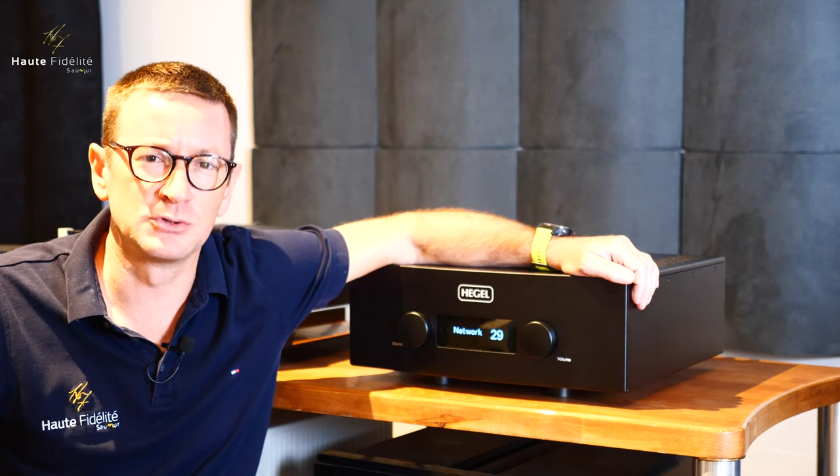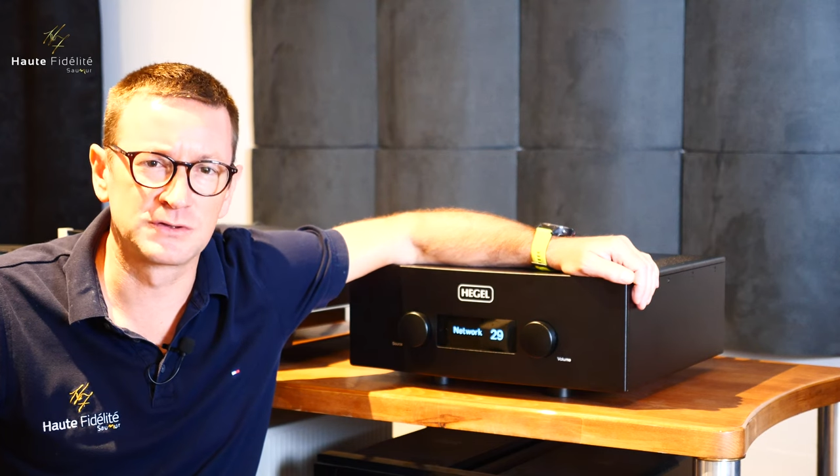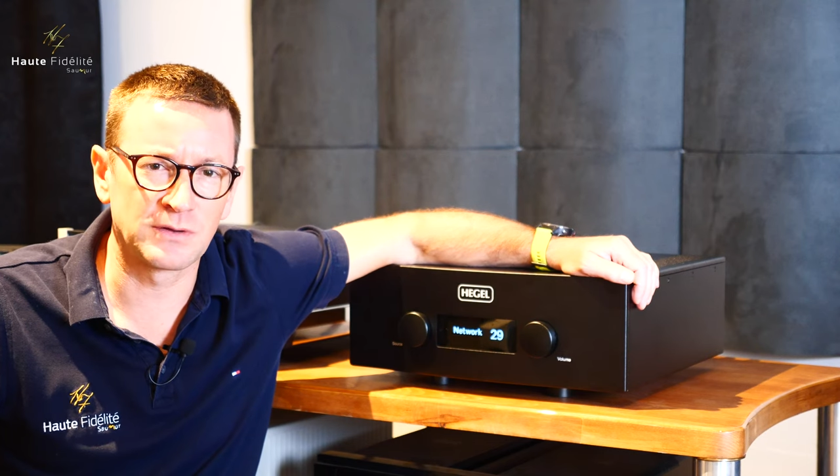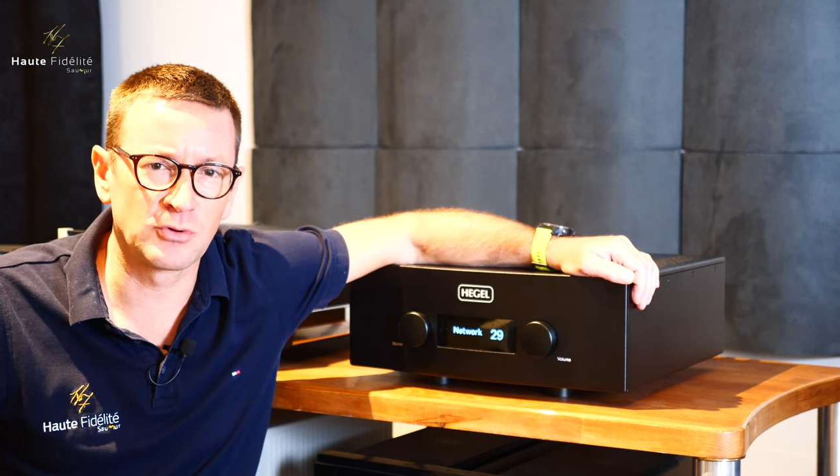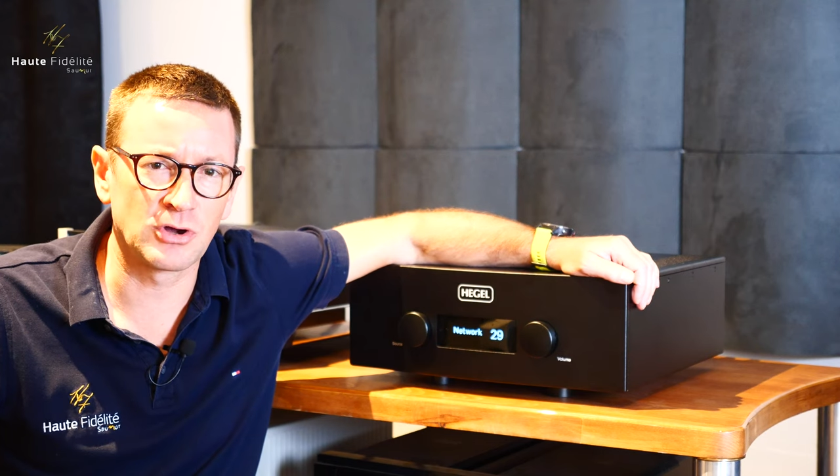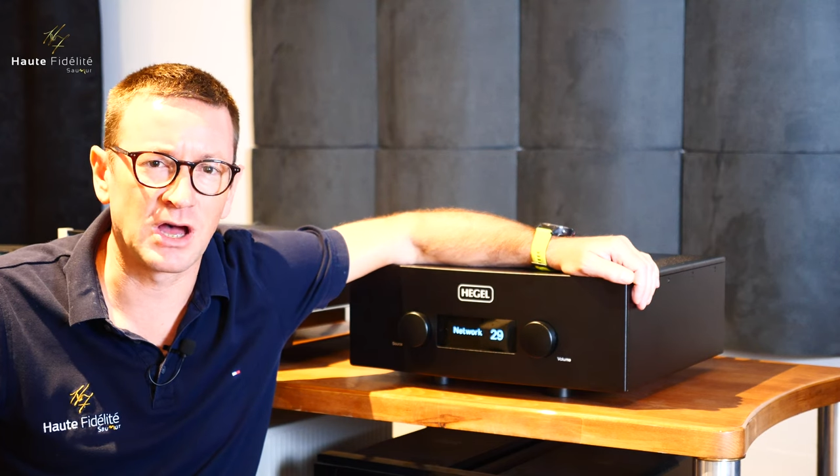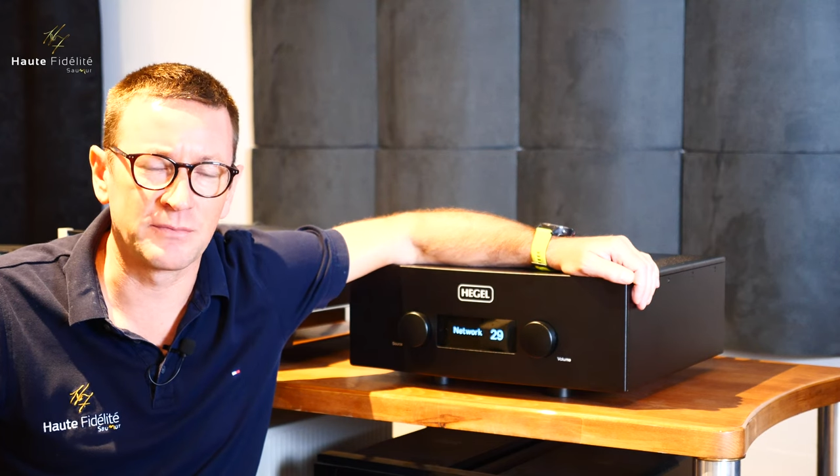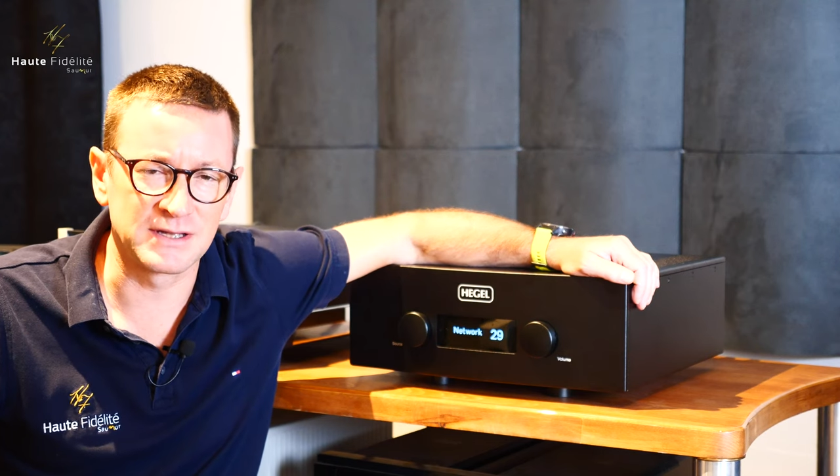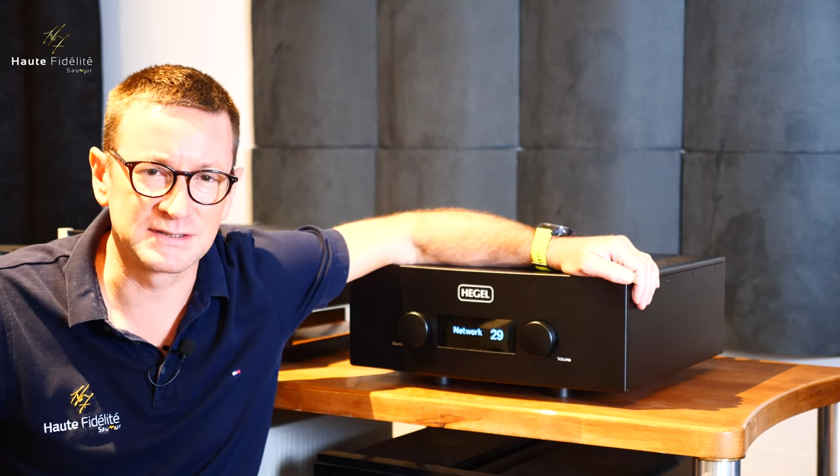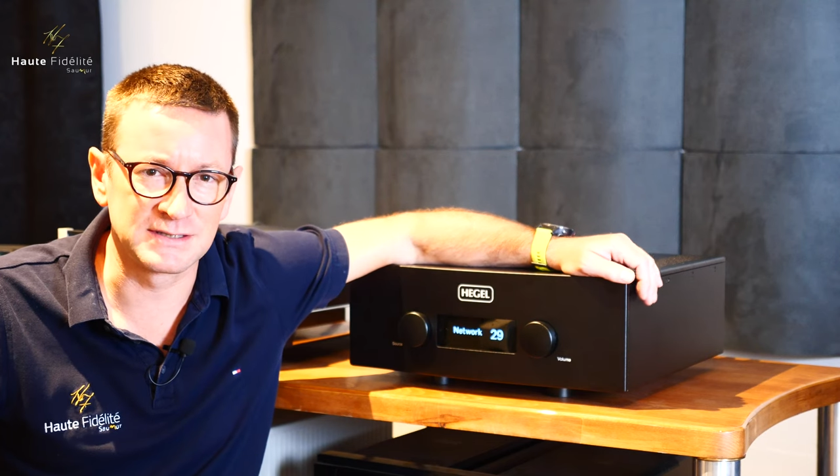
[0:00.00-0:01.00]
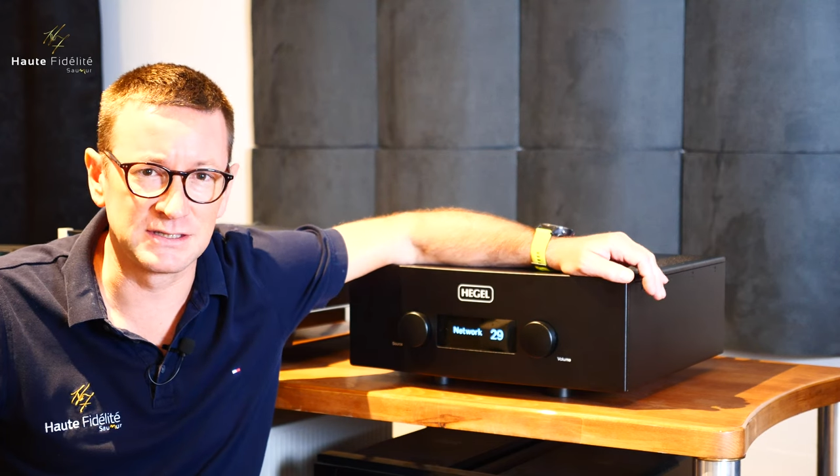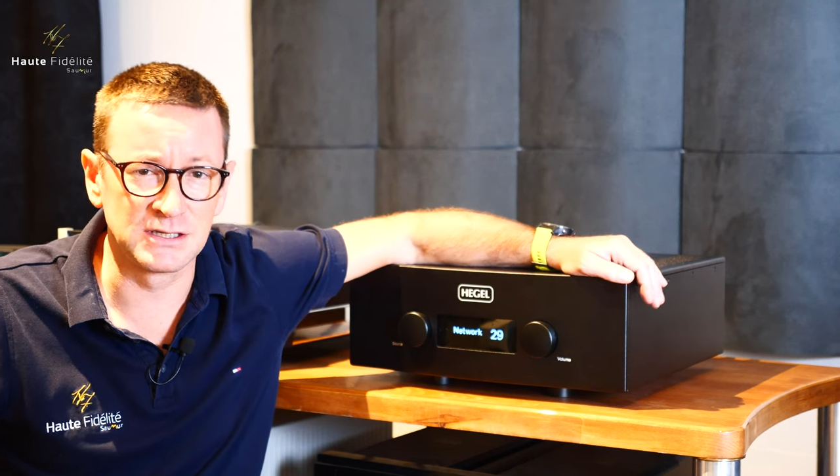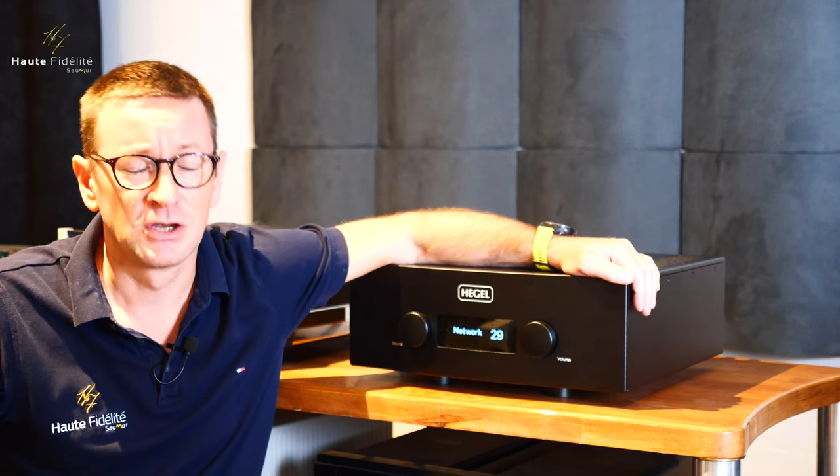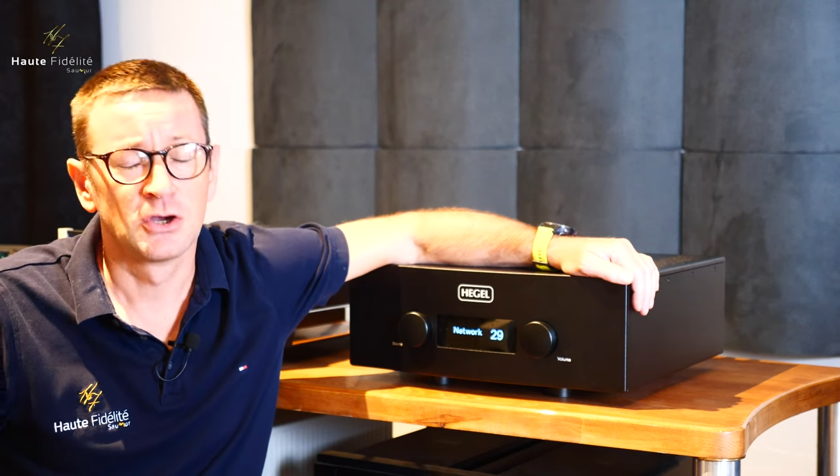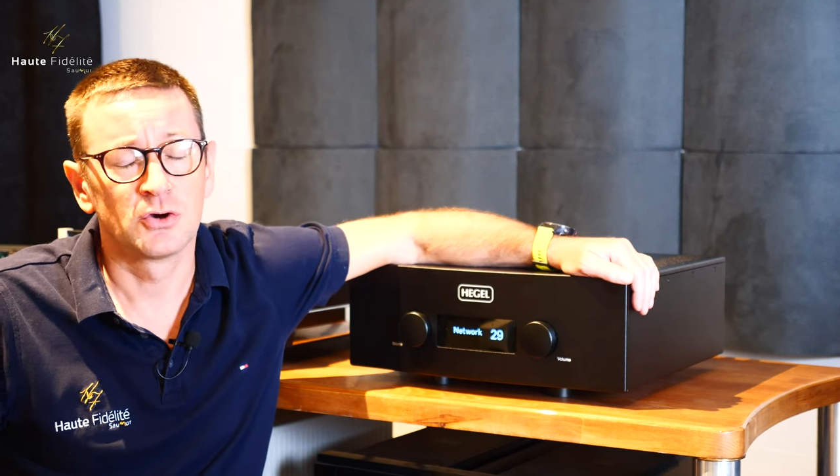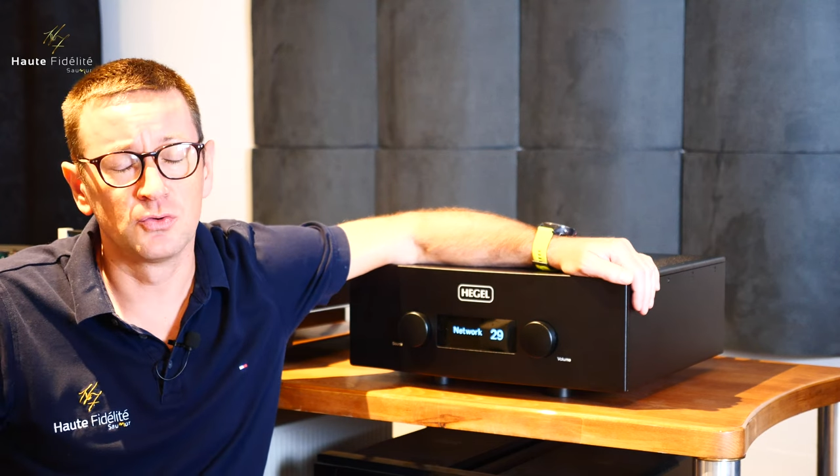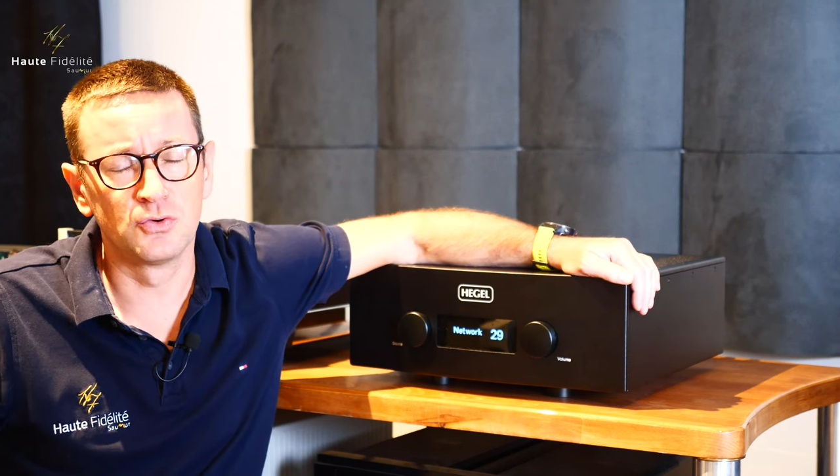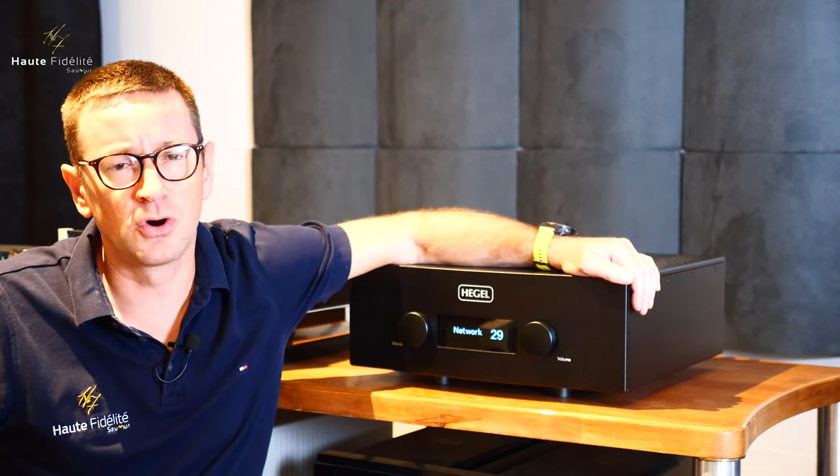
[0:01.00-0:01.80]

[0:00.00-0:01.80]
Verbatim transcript: Sonus Faber Amati